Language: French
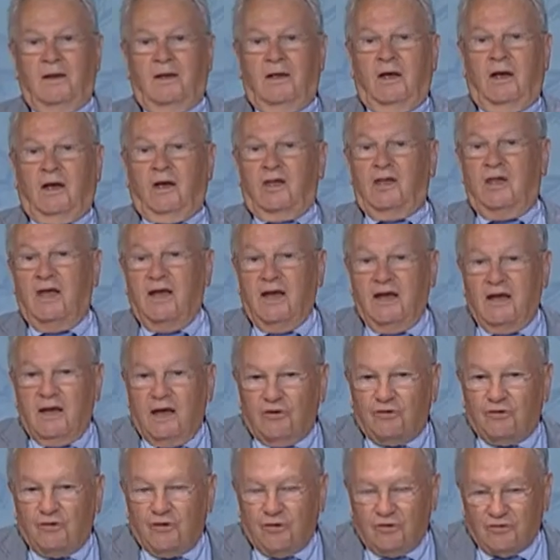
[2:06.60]
Rien
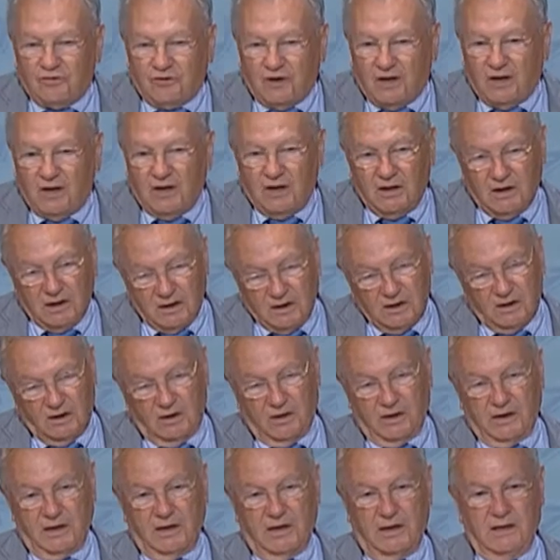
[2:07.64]
n'a changé
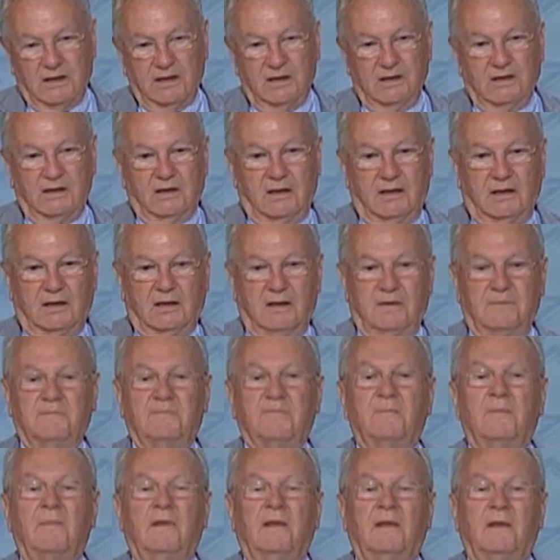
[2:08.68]
en réalité
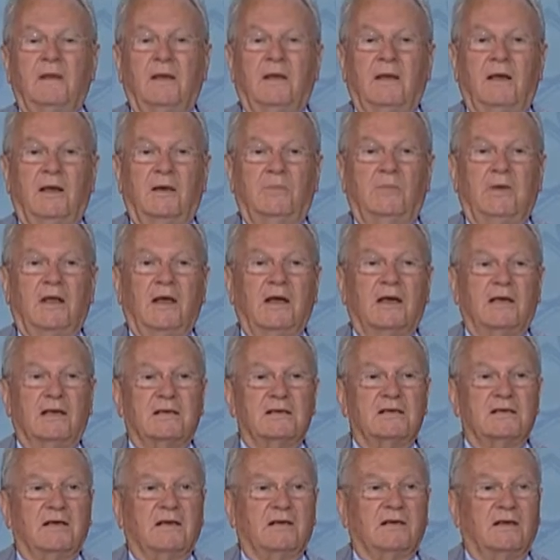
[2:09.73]
et bien
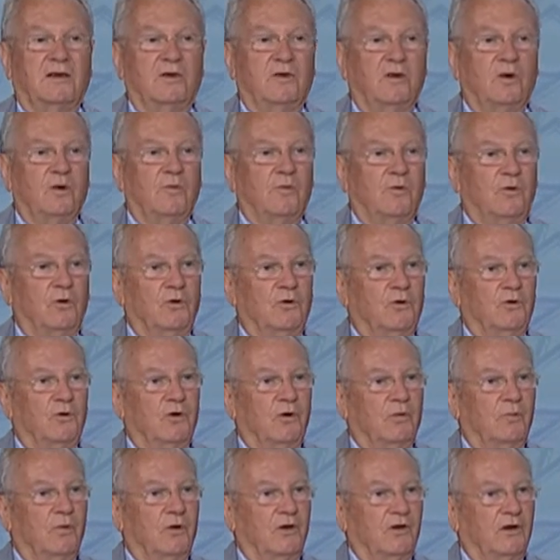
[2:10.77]
qu'un certain nombre de
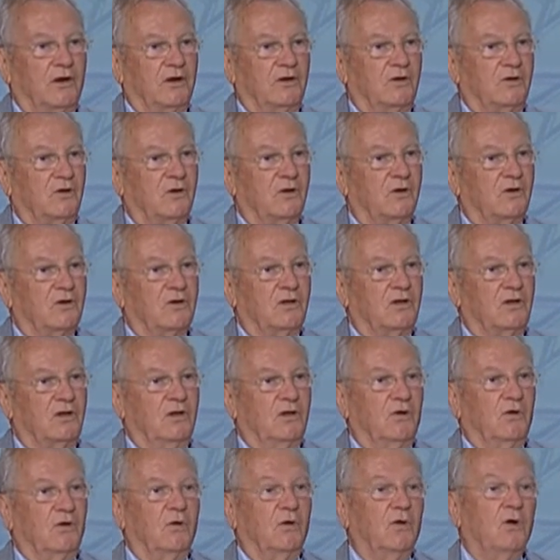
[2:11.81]
commentateurs
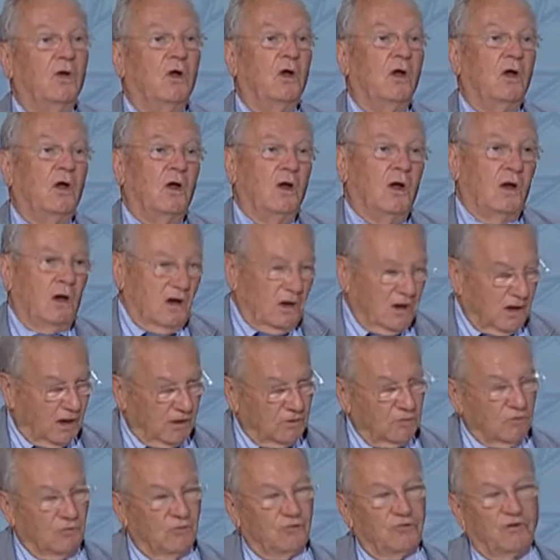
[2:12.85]
qui ont
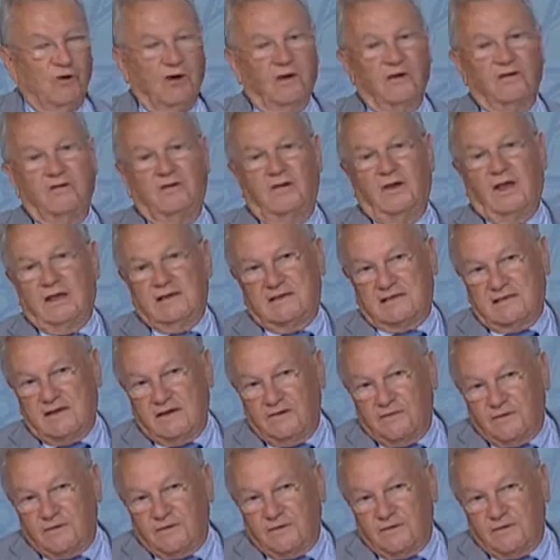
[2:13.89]
l'indulgence assez